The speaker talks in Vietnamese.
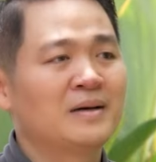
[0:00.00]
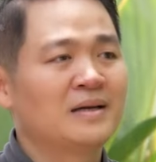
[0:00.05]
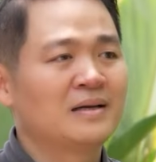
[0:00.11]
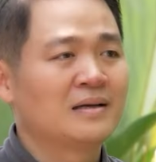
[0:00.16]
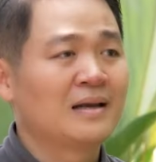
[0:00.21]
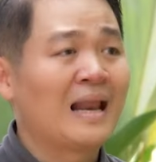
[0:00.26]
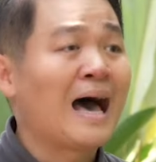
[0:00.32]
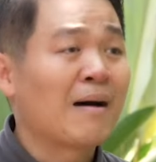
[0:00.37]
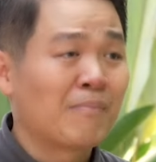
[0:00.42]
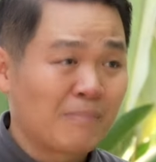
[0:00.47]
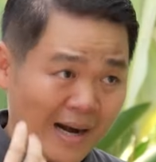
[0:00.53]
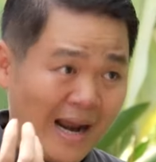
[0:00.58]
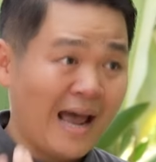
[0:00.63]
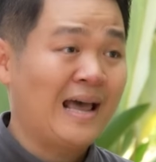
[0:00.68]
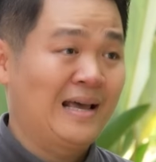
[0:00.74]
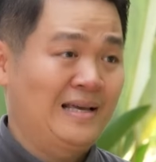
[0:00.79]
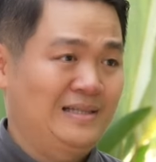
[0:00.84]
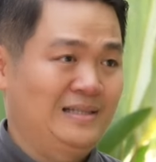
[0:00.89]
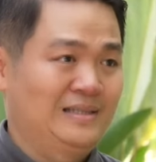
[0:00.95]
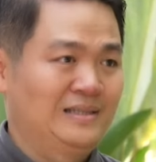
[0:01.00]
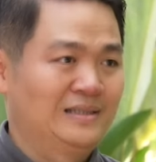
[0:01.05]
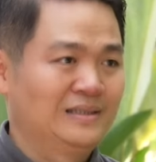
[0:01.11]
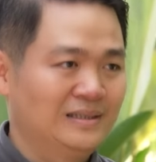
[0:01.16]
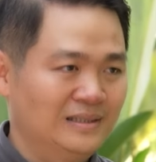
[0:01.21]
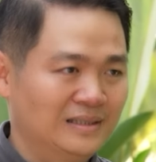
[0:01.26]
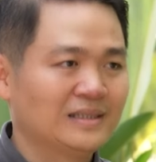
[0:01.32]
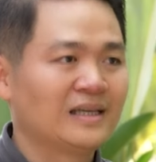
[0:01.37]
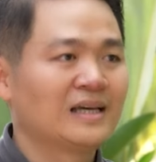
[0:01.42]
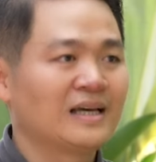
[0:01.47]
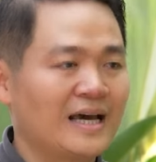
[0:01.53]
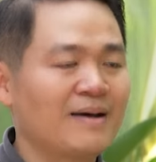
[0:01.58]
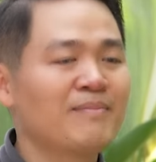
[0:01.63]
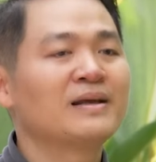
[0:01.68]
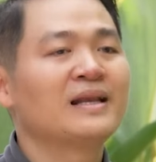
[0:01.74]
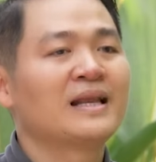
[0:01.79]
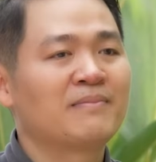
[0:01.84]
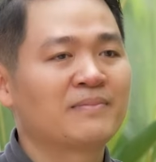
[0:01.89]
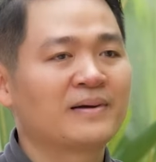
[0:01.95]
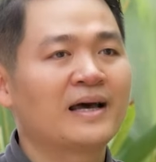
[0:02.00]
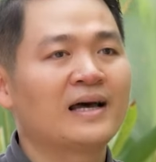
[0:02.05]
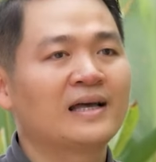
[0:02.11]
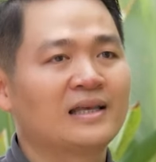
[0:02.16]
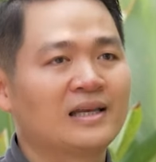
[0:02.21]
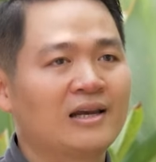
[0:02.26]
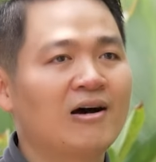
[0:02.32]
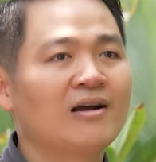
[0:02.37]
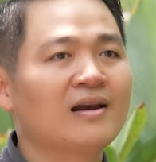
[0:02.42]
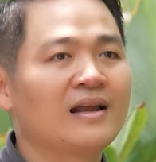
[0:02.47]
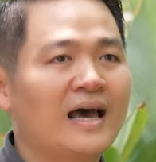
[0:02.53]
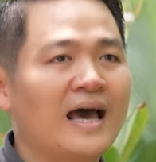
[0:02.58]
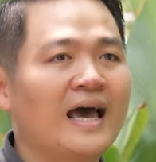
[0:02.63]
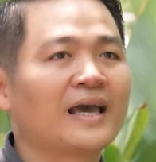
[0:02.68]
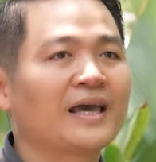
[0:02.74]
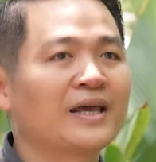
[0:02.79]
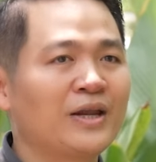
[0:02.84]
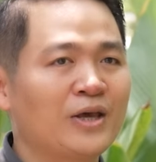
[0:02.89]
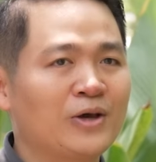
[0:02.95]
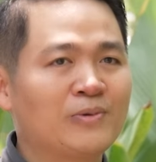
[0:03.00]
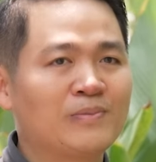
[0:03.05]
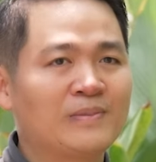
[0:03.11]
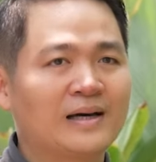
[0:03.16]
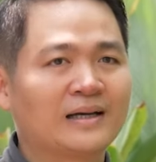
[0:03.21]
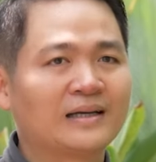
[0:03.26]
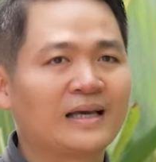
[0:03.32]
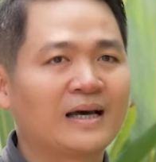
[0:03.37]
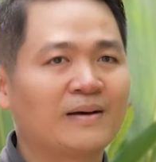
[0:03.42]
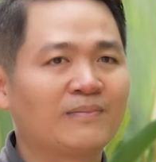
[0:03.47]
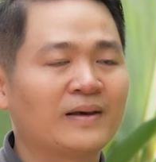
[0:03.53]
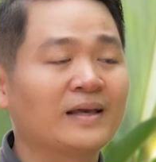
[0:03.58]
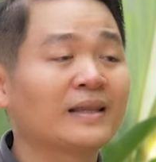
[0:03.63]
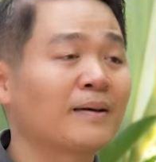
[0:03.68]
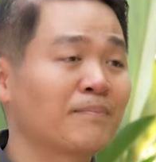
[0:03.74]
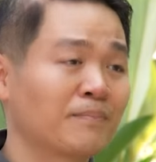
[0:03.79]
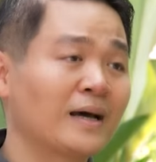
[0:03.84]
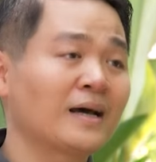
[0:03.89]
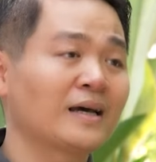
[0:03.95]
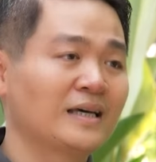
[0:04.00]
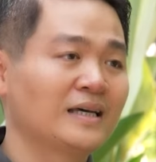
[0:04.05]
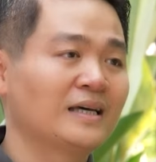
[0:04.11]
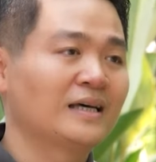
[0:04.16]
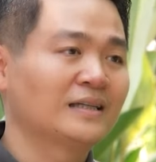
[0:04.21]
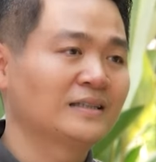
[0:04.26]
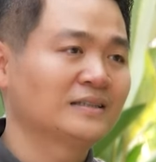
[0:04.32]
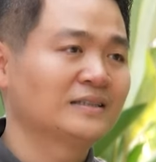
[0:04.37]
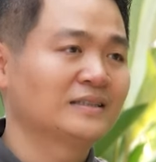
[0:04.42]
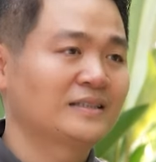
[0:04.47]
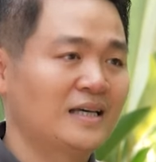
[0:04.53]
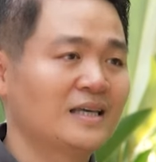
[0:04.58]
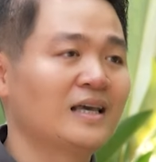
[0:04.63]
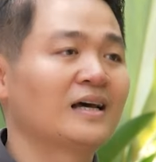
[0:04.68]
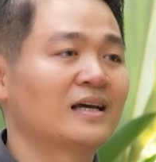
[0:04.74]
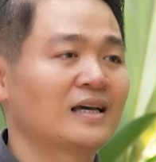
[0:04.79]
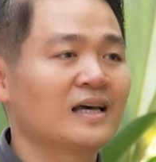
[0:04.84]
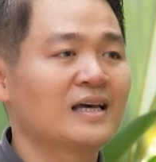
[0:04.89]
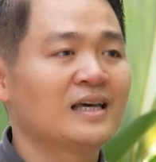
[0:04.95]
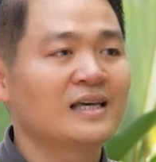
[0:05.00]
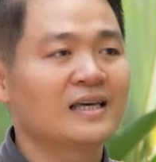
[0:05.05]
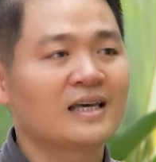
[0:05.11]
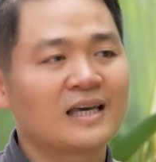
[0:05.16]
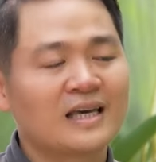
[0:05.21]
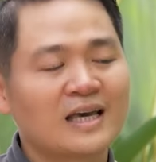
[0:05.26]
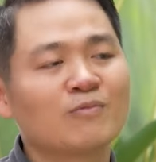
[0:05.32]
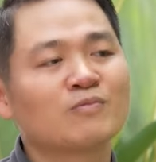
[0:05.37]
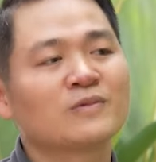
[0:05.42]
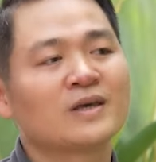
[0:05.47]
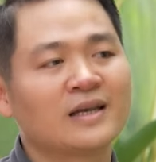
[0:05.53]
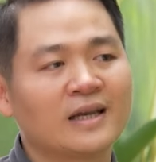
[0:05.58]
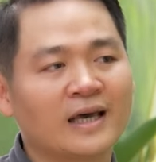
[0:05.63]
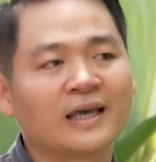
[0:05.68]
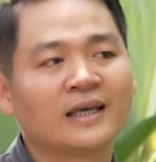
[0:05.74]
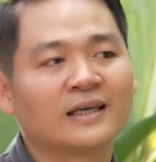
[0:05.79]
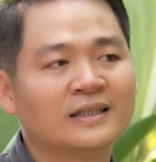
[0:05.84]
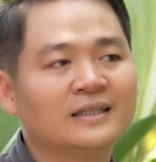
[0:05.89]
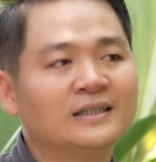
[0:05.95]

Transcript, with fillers: mình làm ra à, những cái mình làm ra thì đó là hai cái điều mà anh cảm thấy tâm đắc khi anh xây dựng cái cái công trình này